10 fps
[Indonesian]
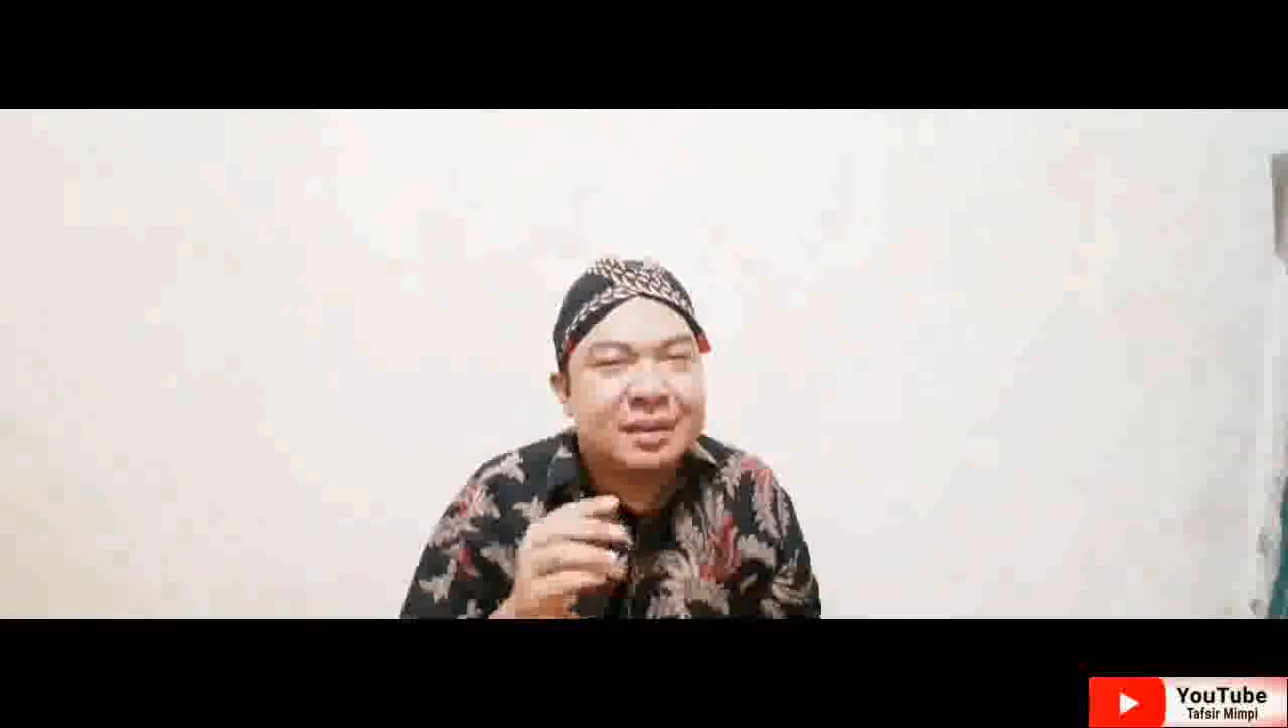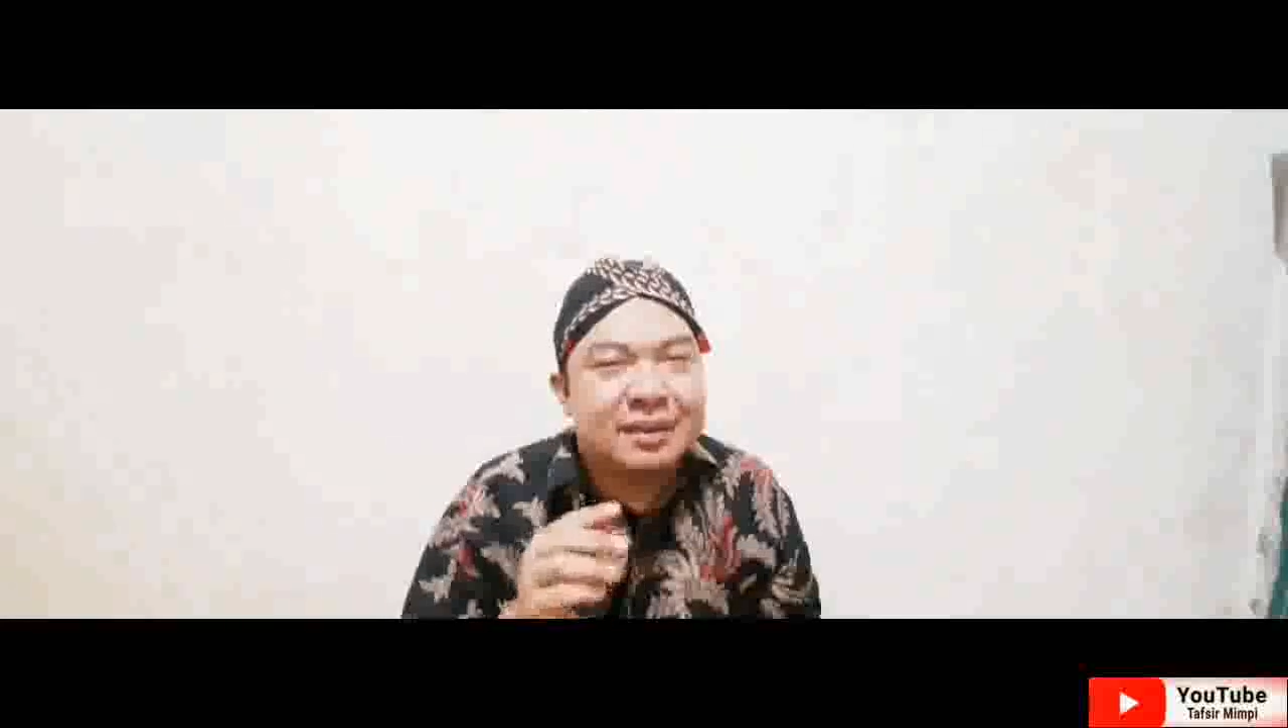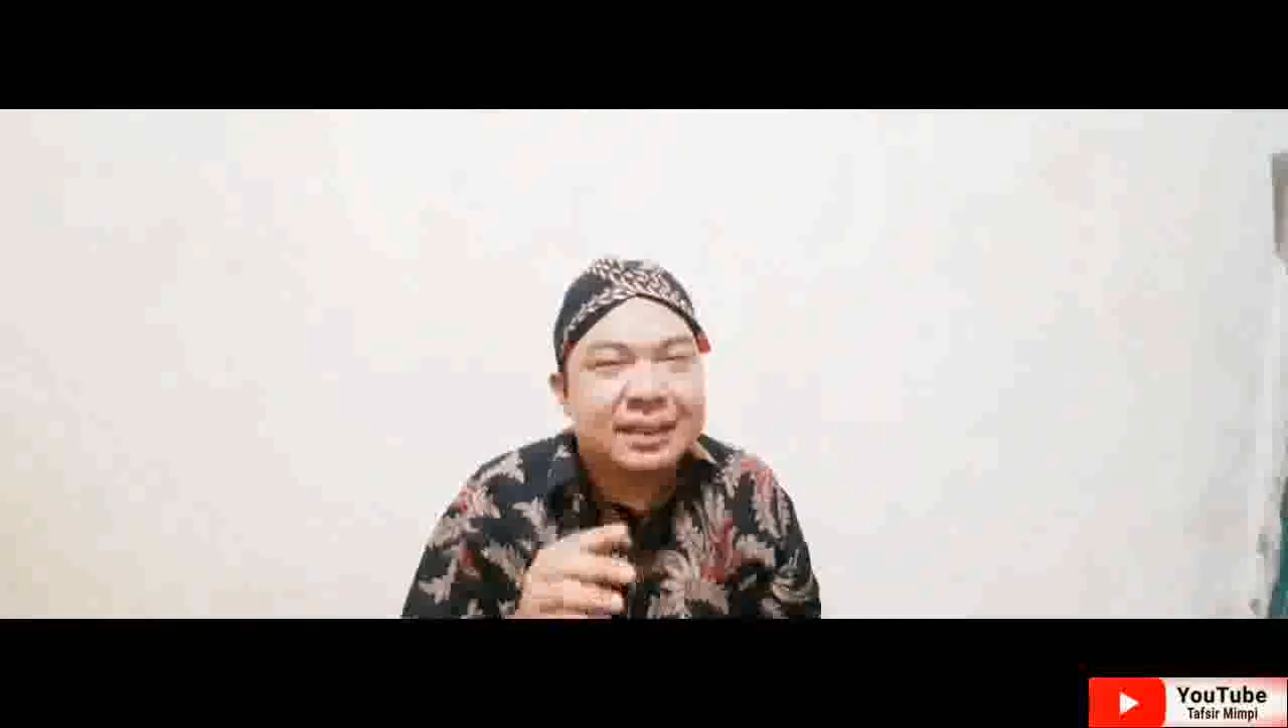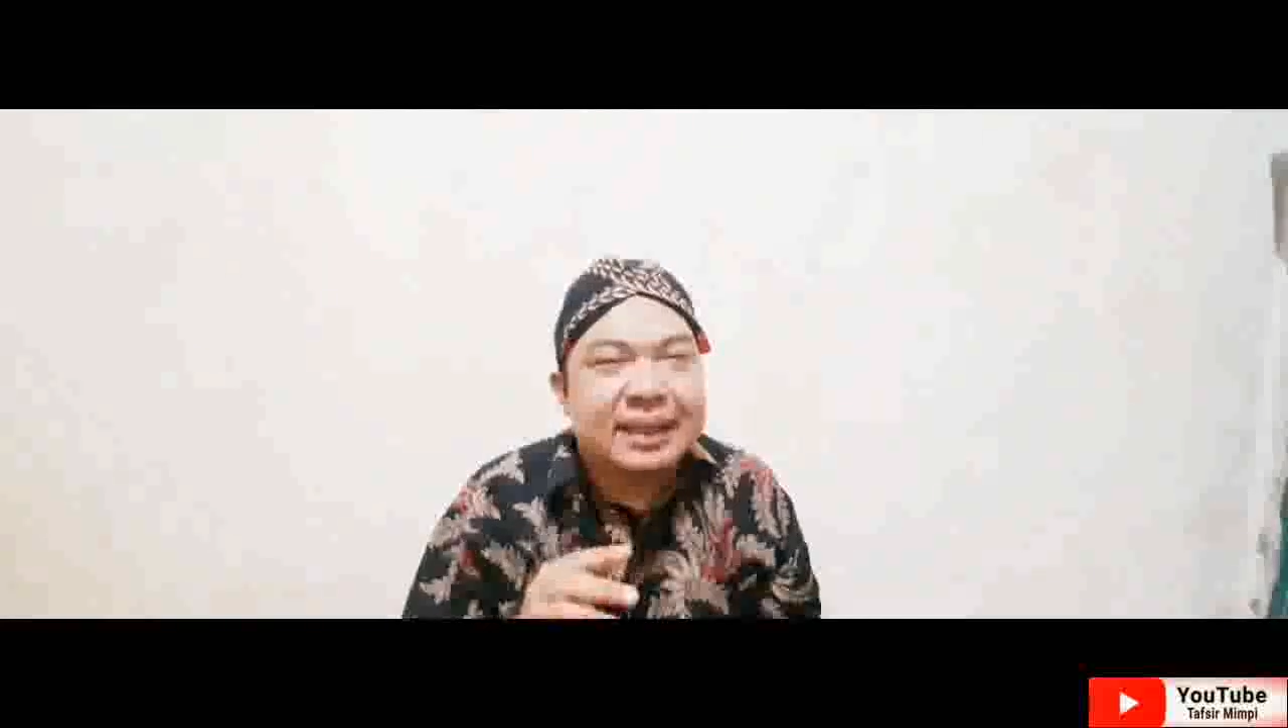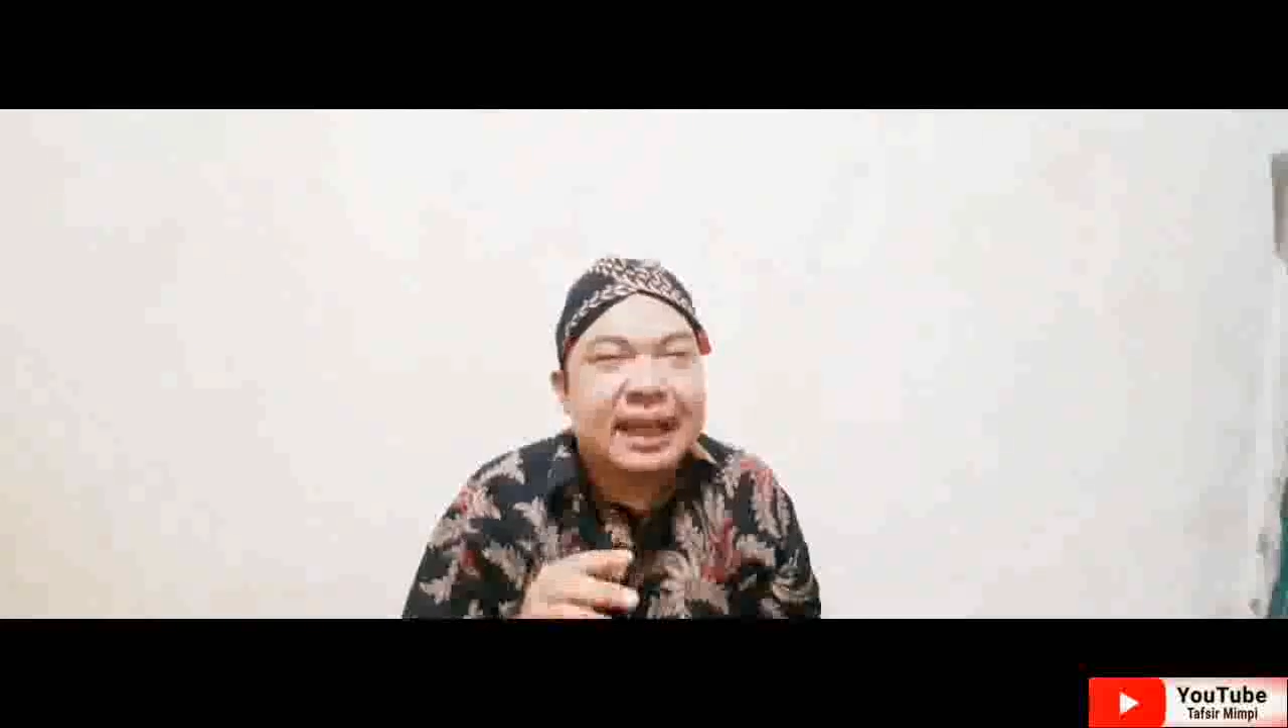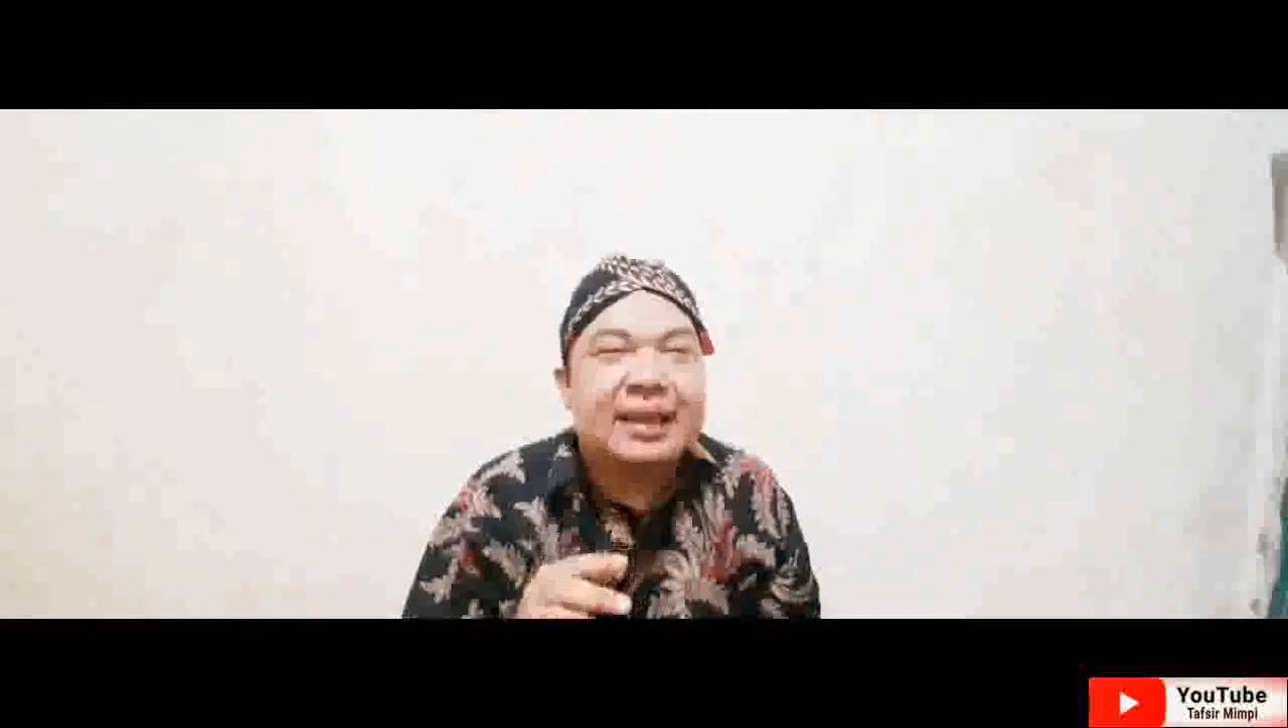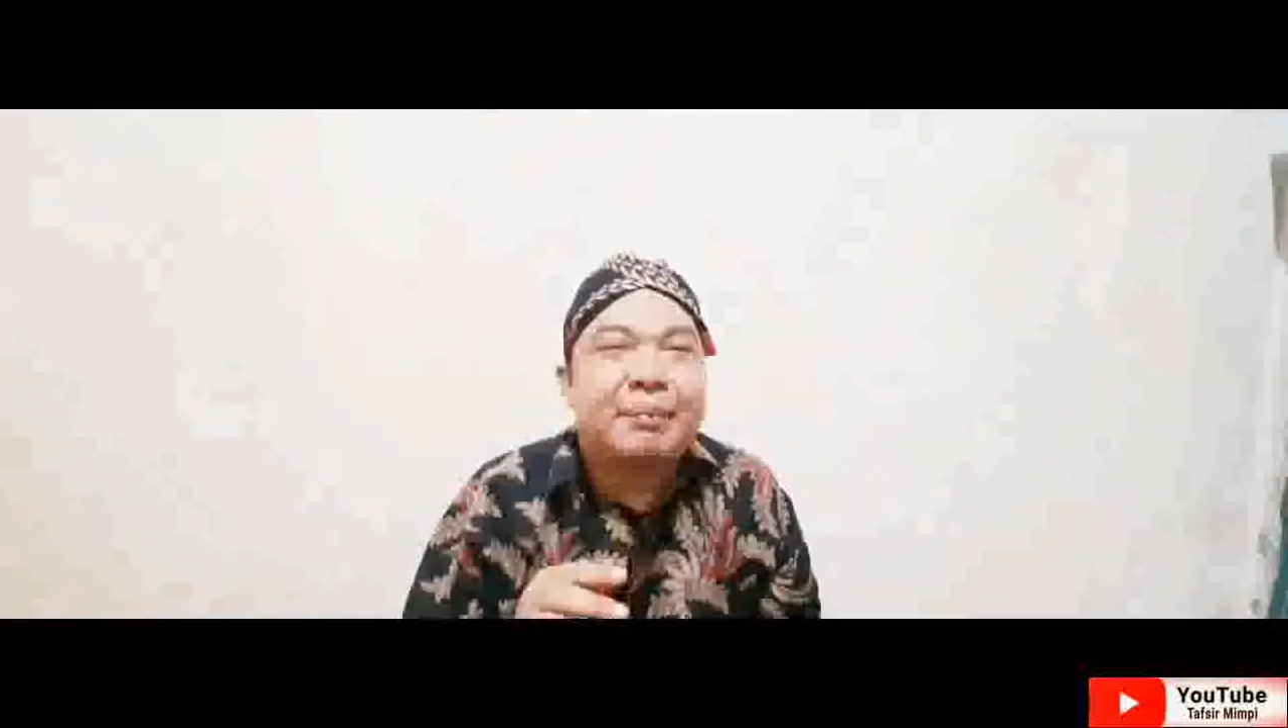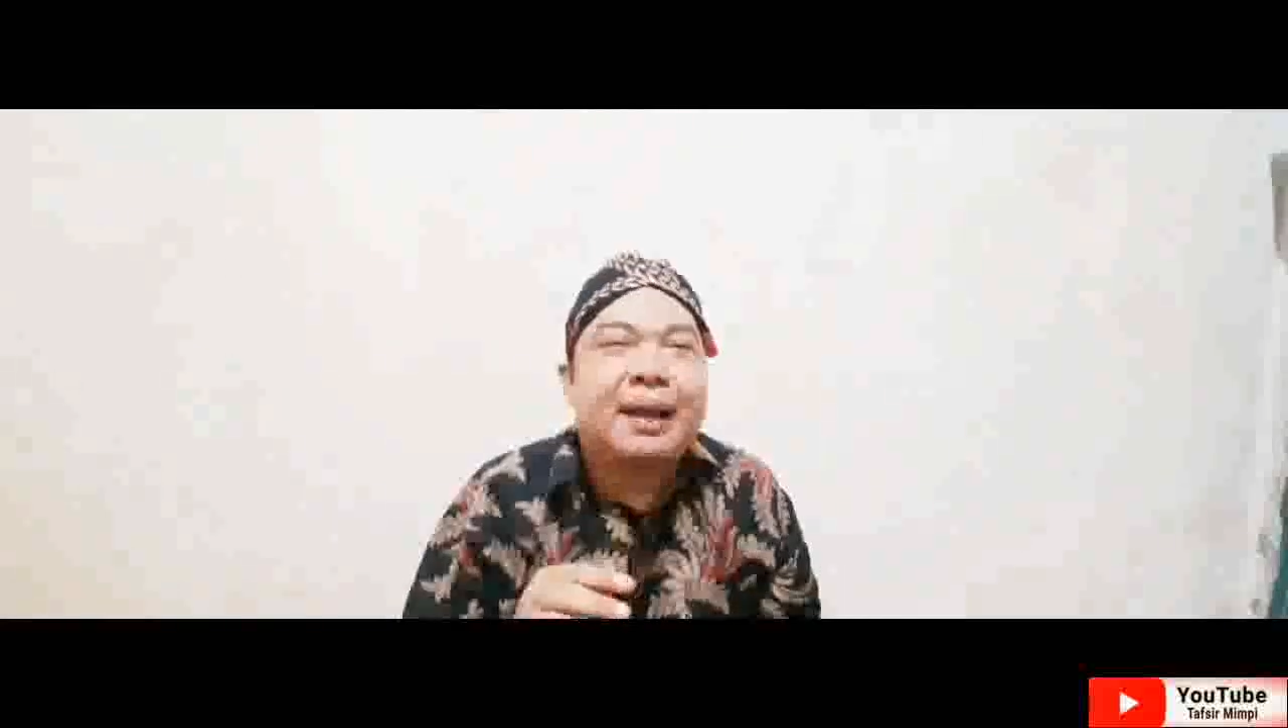Ketika Anda